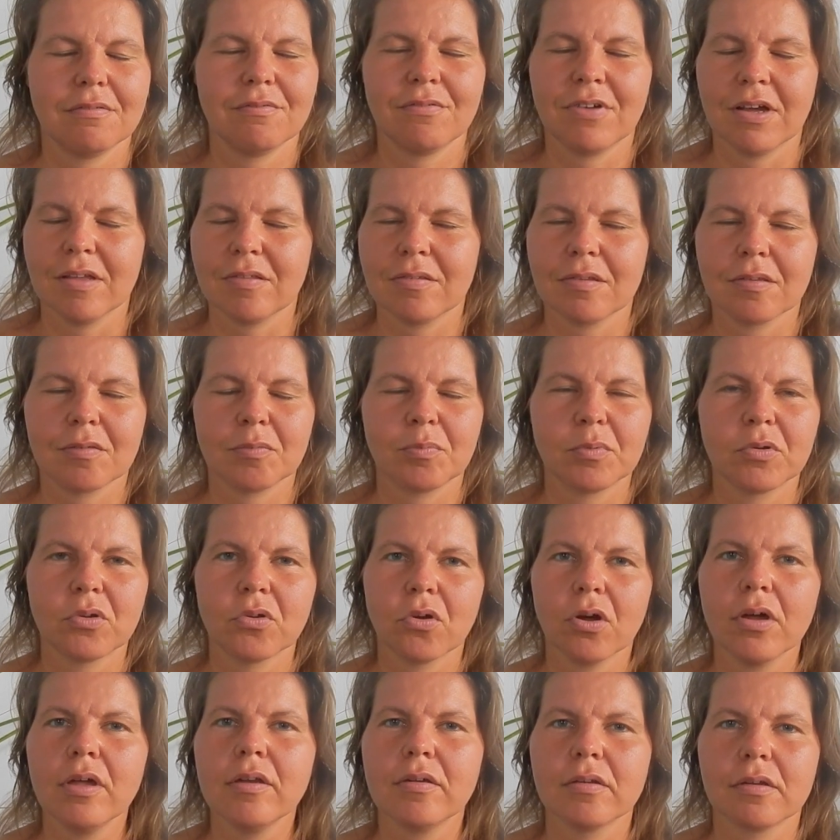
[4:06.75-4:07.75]
was es
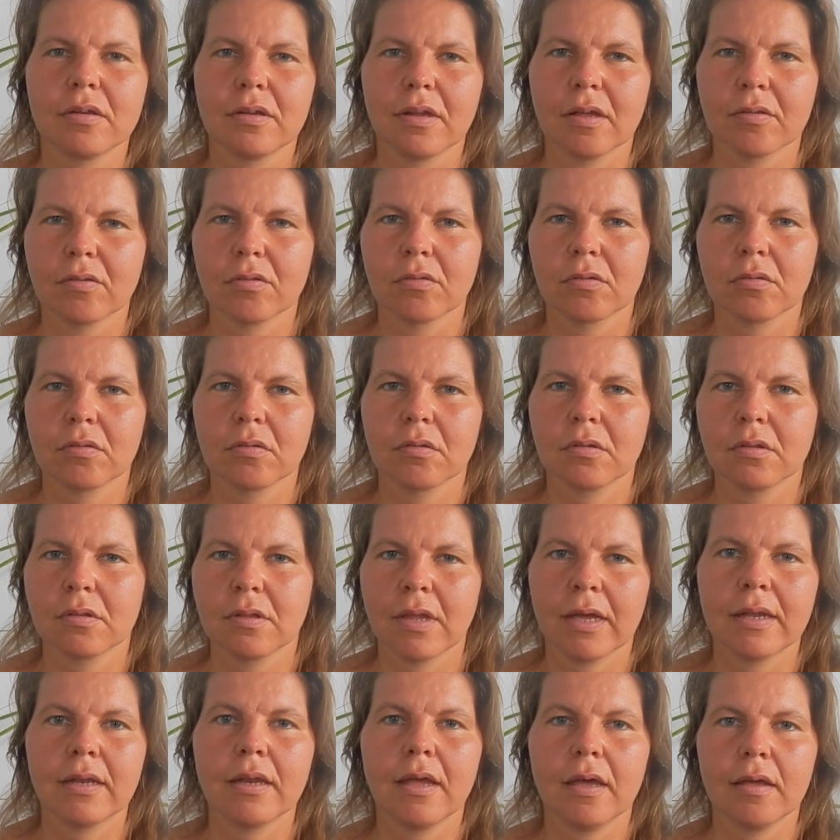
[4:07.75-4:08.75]
bedeutet, dass
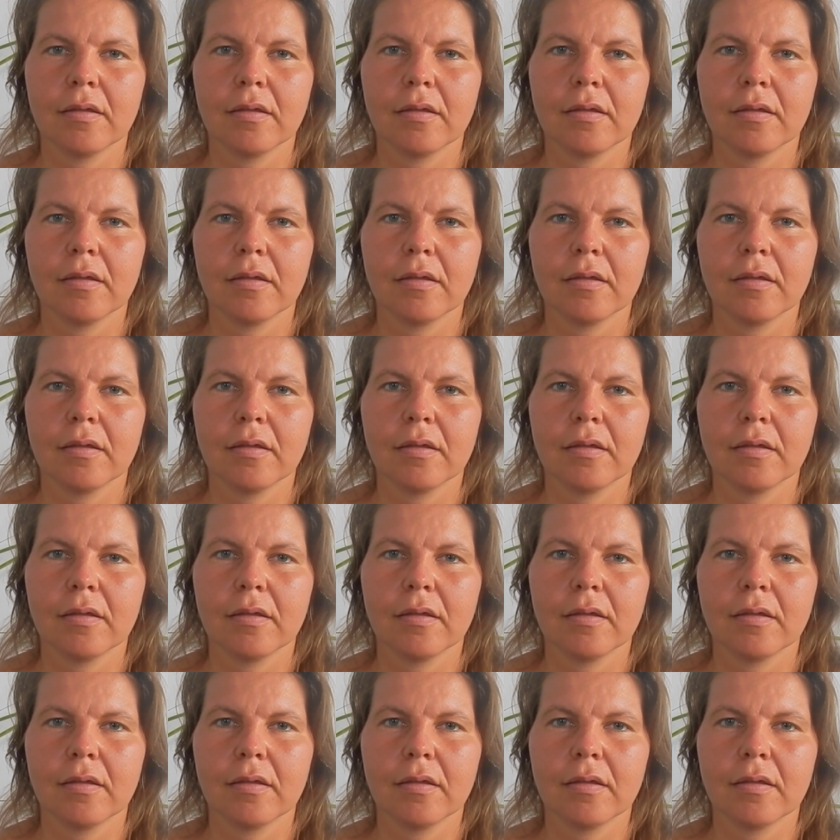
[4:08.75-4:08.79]
dein